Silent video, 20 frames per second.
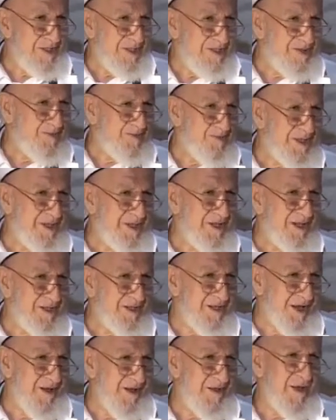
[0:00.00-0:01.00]
kesin
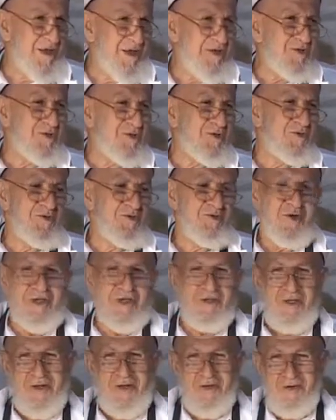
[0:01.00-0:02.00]
bilgiye de
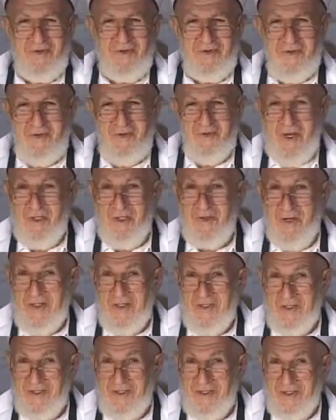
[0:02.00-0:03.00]
gece gündüz beş
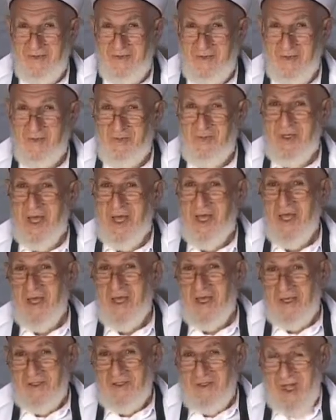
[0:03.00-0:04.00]
vakti kılmış bir de
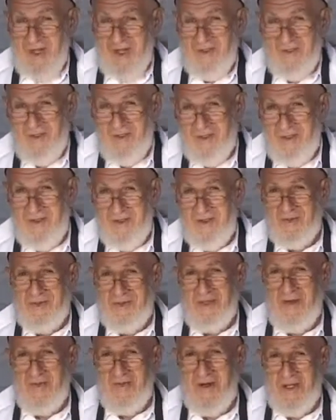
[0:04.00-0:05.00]
teheccüd kılmış
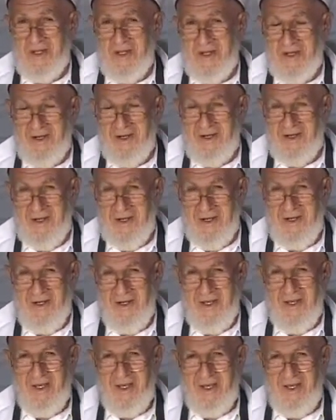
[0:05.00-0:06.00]
sabahlara kadar.
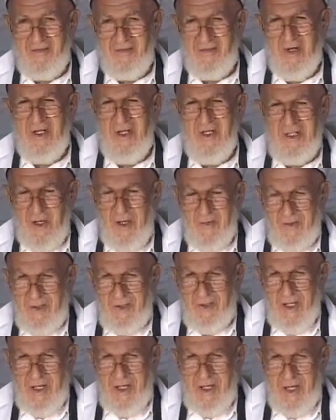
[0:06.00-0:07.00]
Böyle sapık
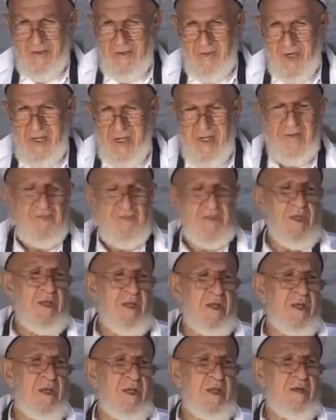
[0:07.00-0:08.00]
şeyler var.
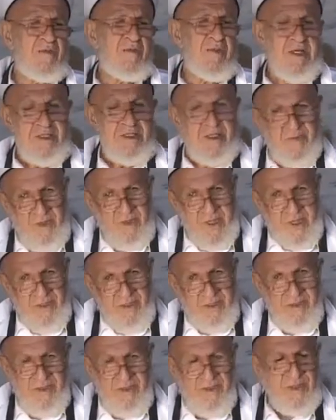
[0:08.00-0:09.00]
Mezhepler
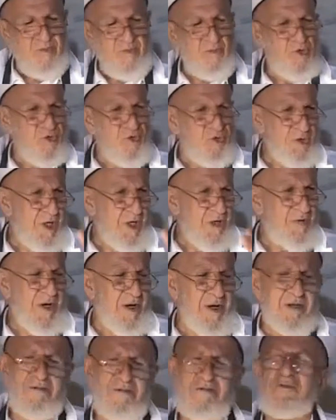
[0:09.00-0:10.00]
arasında işte mürciye
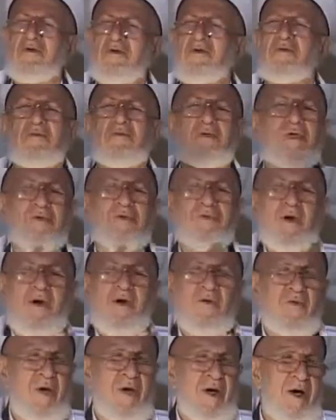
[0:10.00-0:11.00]
var,
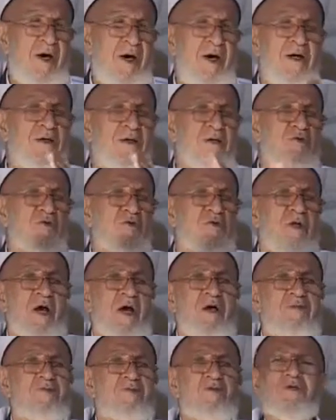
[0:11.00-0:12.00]
İman var,
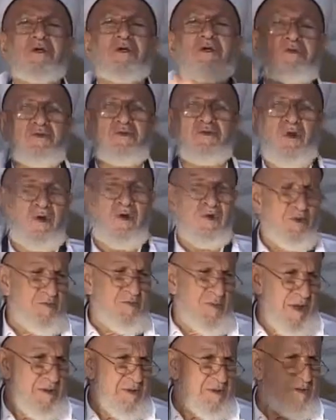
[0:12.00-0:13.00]
günah hiç
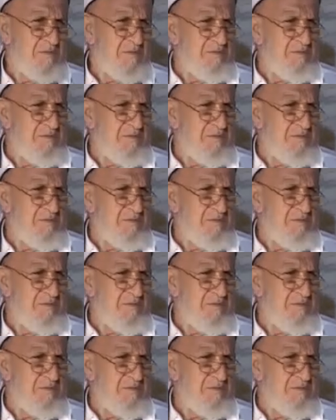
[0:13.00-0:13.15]
dokunmaz.